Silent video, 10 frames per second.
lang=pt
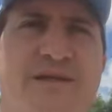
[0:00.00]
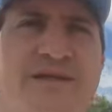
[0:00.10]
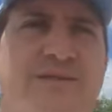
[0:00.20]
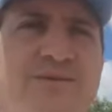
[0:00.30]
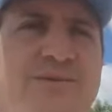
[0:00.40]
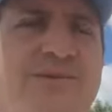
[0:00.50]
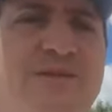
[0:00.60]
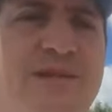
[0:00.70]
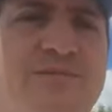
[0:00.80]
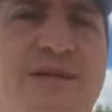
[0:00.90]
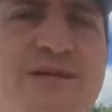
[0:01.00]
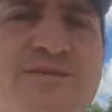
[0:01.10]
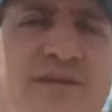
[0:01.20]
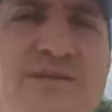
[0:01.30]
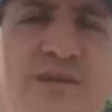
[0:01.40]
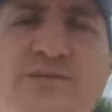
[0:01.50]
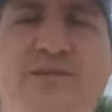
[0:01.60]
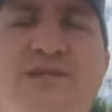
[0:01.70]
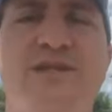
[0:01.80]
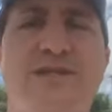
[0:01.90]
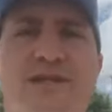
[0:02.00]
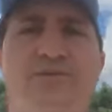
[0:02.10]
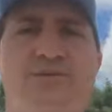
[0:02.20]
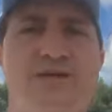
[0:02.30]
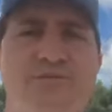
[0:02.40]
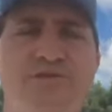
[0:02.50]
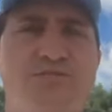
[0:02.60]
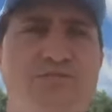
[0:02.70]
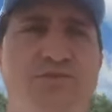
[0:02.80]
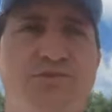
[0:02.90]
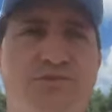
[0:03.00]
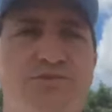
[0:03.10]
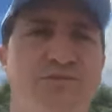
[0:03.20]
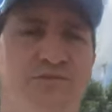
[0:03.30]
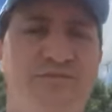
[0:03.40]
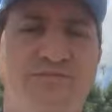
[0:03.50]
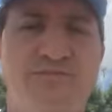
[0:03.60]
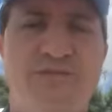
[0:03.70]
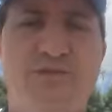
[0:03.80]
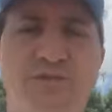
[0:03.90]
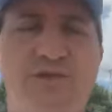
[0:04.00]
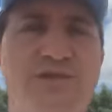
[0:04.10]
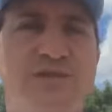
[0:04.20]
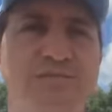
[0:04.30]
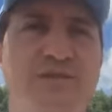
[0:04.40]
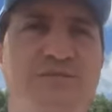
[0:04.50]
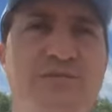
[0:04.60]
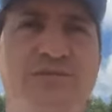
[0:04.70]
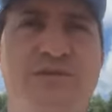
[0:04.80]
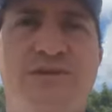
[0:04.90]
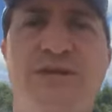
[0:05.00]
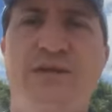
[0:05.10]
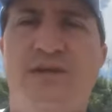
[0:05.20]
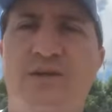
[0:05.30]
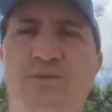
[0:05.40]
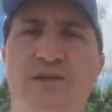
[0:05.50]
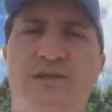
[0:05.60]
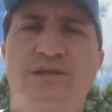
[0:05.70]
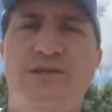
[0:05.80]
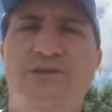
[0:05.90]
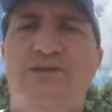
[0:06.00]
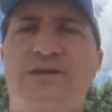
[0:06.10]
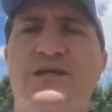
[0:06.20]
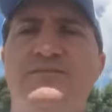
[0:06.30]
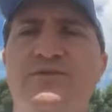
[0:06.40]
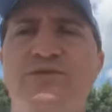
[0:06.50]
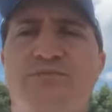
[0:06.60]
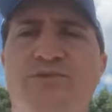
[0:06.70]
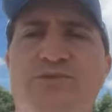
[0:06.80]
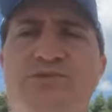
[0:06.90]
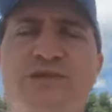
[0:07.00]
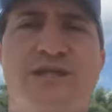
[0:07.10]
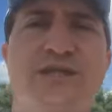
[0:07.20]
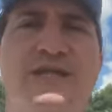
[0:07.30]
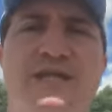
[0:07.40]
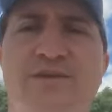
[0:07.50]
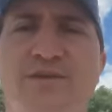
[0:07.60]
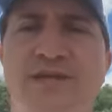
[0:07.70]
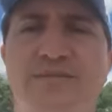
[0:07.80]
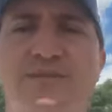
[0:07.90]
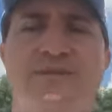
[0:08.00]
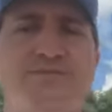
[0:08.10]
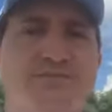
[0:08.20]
É, hoje estamos aqui fazendo uma visita ao campo de pouso do município de Ipu. O antigo campo de pouso, aqui, quem não lembra